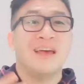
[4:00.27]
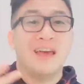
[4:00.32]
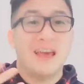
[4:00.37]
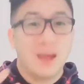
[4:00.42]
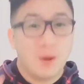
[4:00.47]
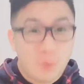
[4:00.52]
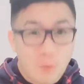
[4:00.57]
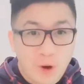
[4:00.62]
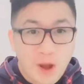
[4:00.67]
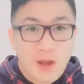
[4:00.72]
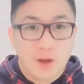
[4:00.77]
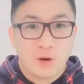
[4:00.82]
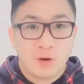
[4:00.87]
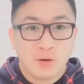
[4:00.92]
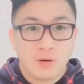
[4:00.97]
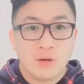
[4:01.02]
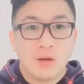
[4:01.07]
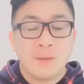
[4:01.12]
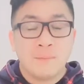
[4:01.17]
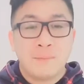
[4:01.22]
es
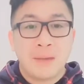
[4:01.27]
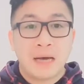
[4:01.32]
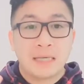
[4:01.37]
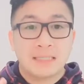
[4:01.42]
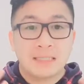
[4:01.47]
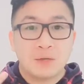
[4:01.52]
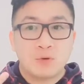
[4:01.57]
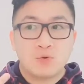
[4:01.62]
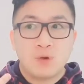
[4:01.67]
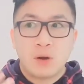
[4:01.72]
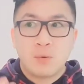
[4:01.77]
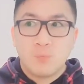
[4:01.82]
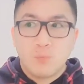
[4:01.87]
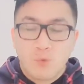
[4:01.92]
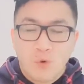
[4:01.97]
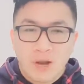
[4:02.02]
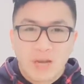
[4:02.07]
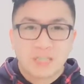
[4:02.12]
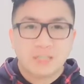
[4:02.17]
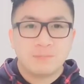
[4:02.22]
bueno, va a ser una
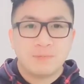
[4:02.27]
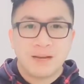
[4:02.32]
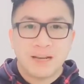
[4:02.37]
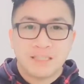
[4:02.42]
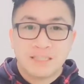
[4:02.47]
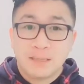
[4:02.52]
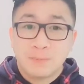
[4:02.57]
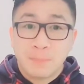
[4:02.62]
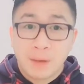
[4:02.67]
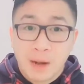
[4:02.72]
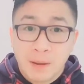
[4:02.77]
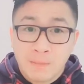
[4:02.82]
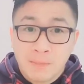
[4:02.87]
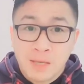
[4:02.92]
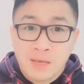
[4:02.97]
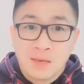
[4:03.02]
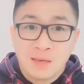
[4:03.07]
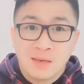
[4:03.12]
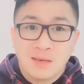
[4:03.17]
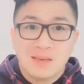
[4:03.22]
buena experiencia para
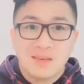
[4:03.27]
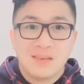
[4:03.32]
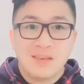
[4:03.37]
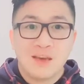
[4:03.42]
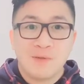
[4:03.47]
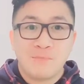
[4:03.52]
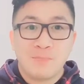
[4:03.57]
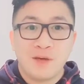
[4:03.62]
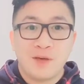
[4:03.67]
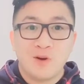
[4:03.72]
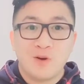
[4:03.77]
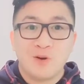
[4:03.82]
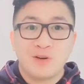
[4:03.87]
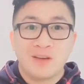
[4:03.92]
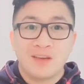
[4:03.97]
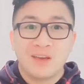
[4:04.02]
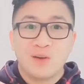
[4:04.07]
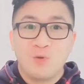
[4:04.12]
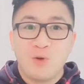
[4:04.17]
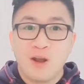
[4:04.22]
mí y
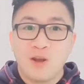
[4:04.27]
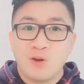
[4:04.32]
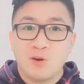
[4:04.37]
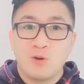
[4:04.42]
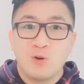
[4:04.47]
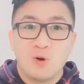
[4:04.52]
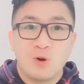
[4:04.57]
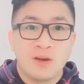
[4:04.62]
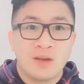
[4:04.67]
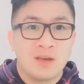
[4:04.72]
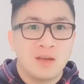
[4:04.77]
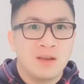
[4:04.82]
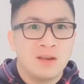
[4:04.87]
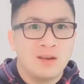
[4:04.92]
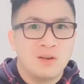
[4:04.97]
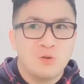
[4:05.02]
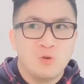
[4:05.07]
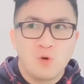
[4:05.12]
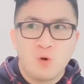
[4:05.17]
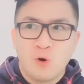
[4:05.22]
espero que, bueno, los que
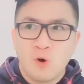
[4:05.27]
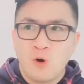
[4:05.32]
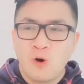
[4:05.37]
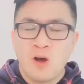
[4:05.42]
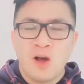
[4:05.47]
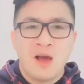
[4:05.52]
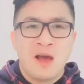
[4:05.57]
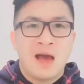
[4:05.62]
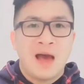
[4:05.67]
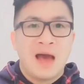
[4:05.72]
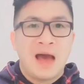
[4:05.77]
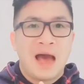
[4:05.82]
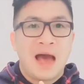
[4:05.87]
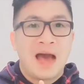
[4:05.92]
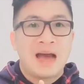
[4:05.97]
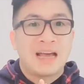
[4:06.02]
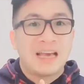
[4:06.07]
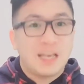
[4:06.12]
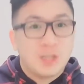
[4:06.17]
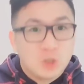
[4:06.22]
no
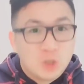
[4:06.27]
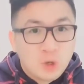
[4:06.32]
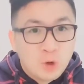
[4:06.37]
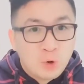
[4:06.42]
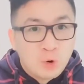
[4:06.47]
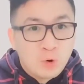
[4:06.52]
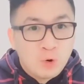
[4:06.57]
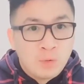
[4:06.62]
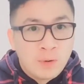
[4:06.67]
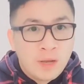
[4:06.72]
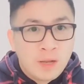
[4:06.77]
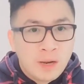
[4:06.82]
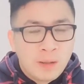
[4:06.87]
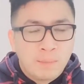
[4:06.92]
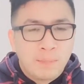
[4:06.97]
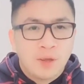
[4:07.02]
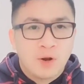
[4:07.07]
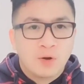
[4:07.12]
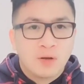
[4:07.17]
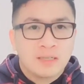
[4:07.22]
han hecho Uber,
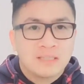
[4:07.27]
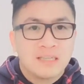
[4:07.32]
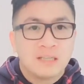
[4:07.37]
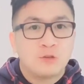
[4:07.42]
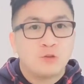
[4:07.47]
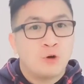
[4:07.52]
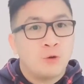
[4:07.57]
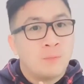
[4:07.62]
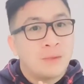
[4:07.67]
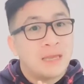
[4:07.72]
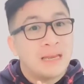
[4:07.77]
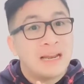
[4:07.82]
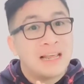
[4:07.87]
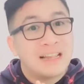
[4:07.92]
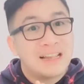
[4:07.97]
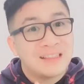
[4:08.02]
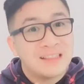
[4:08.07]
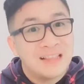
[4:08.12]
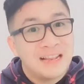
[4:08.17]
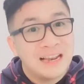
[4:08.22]
espero que se tomen
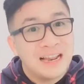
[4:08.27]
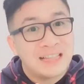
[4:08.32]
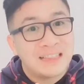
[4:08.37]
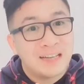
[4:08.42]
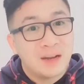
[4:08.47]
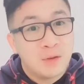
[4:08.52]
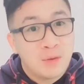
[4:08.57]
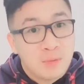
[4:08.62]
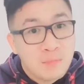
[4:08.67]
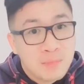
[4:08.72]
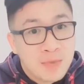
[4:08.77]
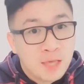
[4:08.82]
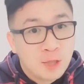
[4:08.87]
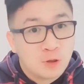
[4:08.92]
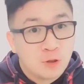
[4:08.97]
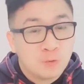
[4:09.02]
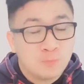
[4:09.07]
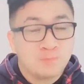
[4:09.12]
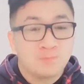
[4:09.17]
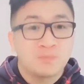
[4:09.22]
el atrevimiento